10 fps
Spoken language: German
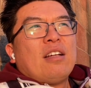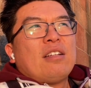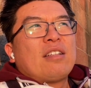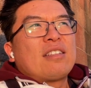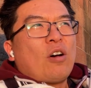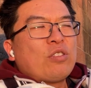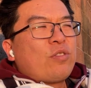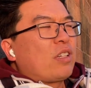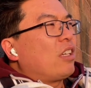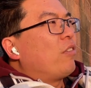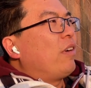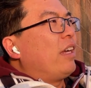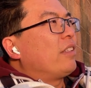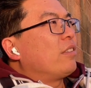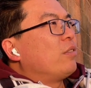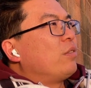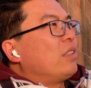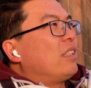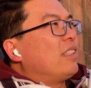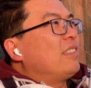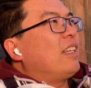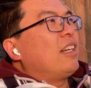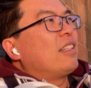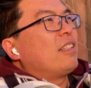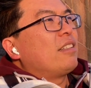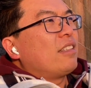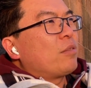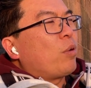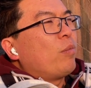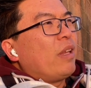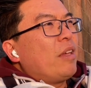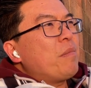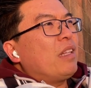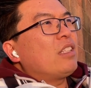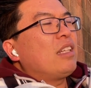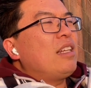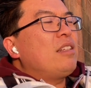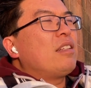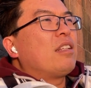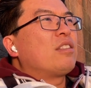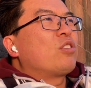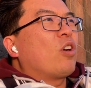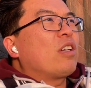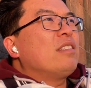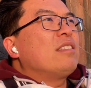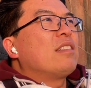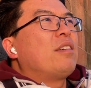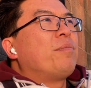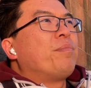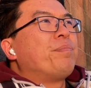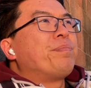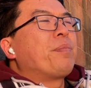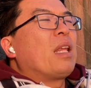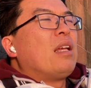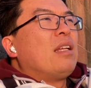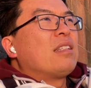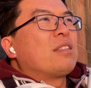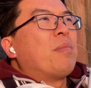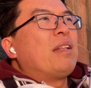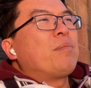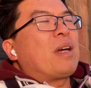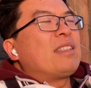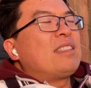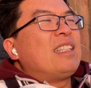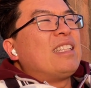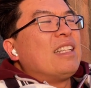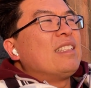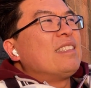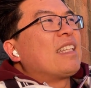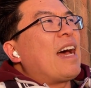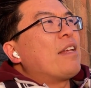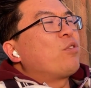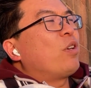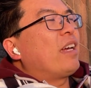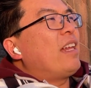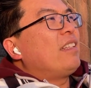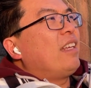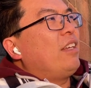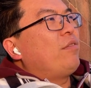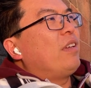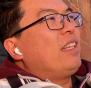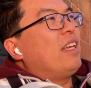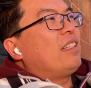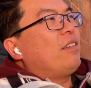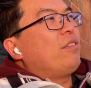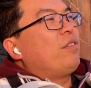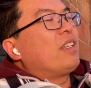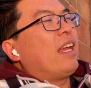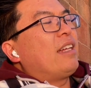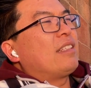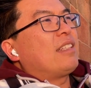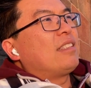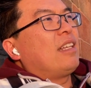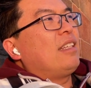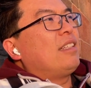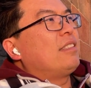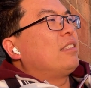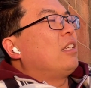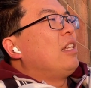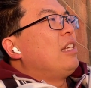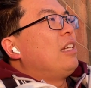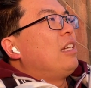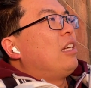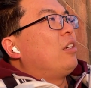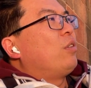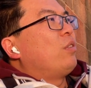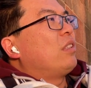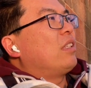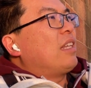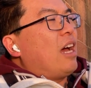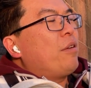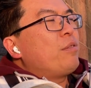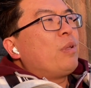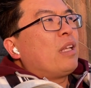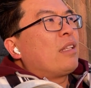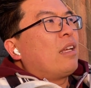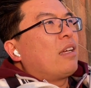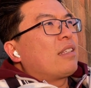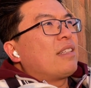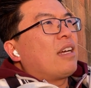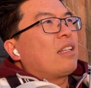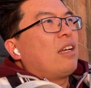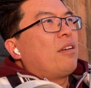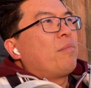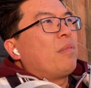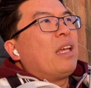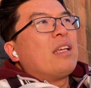das auswirkt auf einen. Und äh, das ist halt das Problem an der Stelle ja, des Zockens. Ähm, dass man praktisch die, diesen Draht zur Realität verliert, ja, wie viel Geld es tatsächlich ist. Und äh, da habe ich mir dann äh, gesagt, ähm, nee,